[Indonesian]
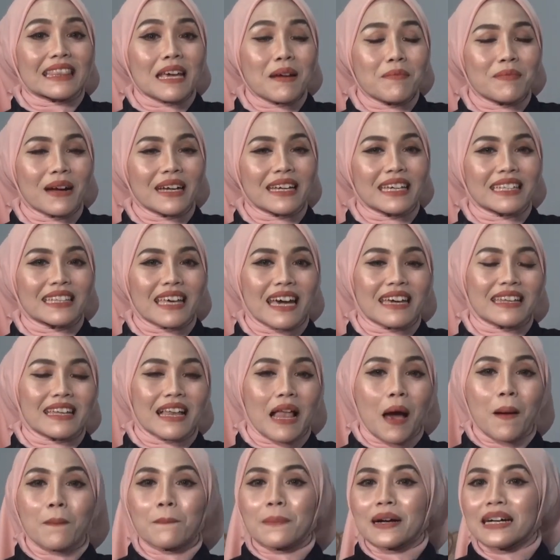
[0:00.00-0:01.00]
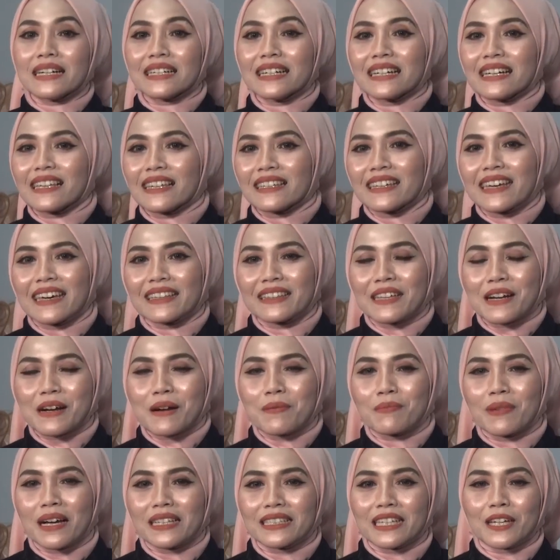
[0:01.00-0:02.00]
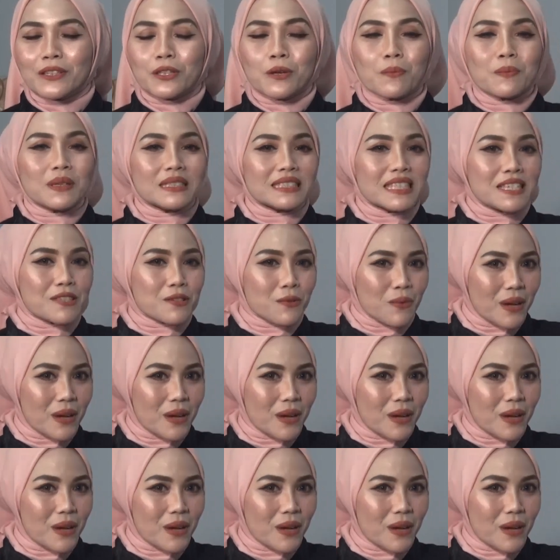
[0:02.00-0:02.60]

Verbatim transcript: tema kita adalah menggeliatnya kembali yaitu bisnis